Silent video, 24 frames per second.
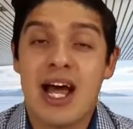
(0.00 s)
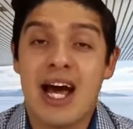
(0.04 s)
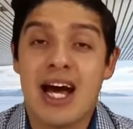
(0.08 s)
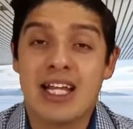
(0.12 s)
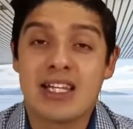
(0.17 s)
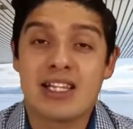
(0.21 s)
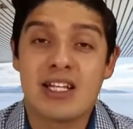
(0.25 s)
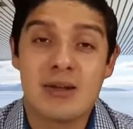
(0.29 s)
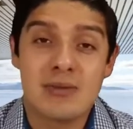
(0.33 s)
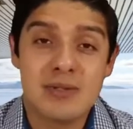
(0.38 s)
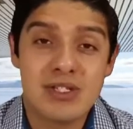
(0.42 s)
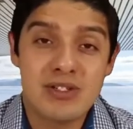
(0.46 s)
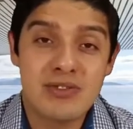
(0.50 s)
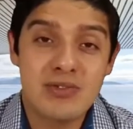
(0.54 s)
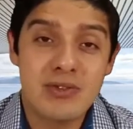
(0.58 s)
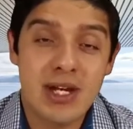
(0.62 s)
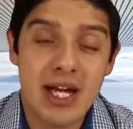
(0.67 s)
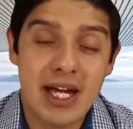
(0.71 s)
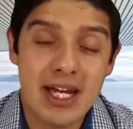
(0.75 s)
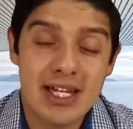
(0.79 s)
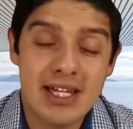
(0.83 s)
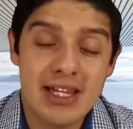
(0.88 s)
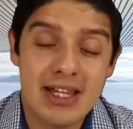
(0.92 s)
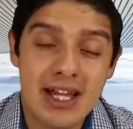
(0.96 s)
a través de un
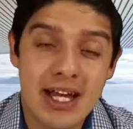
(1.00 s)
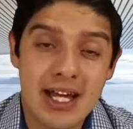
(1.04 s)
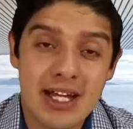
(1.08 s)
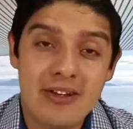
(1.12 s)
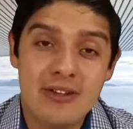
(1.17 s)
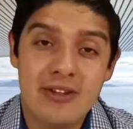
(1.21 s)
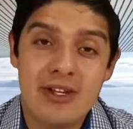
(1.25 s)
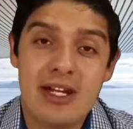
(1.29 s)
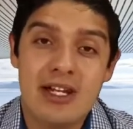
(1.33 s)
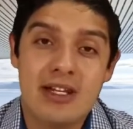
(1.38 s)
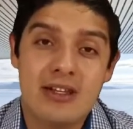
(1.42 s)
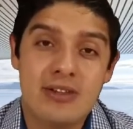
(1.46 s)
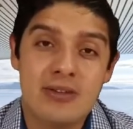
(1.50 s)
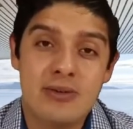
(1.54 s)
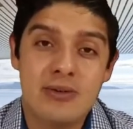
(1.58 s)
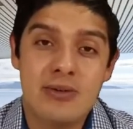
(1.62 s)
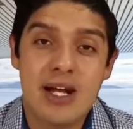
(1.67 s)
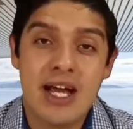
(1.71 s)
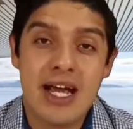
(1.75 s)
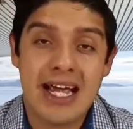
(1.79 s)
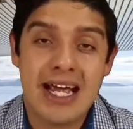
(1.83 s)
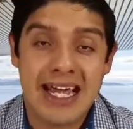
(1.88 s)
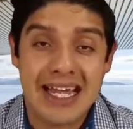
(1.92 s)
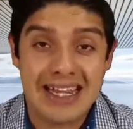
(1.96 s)
calendario de
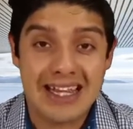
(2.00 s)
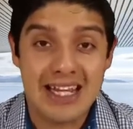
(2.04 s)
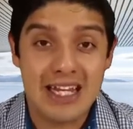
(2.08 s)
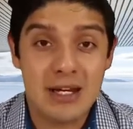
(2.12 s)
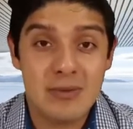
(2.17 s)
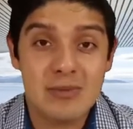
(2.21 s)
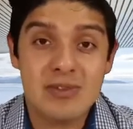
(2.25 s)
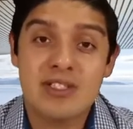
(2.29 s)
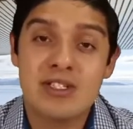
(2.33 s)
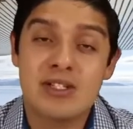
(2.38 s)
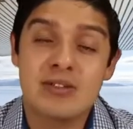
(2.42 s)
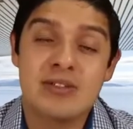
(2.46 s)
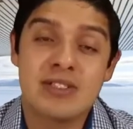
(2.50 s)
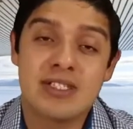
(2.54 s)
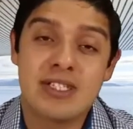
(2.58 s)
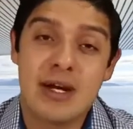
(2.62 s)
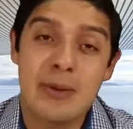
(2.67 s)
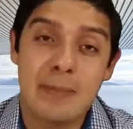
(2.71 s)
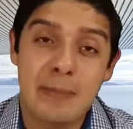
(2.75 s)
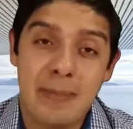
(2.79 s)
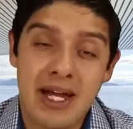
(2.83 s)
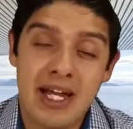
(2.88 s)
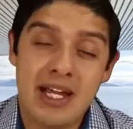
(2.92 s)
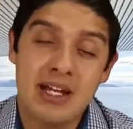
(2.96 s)
lectura que tenemos en
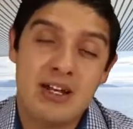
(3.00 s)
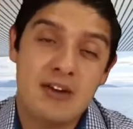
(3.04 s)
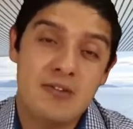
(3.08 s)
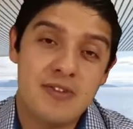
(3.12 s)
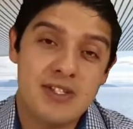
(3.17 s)
nuestra página